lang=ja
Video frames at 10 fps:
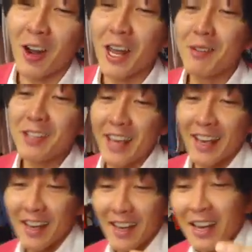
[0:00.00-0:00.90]
俺も
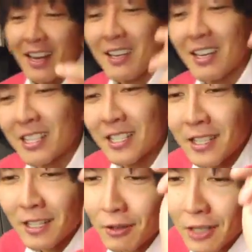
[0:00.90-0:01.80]
ね、いや、死
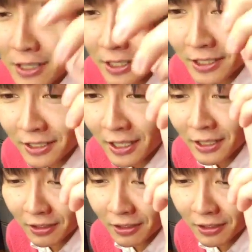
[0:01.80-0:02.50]
んな、死んないっ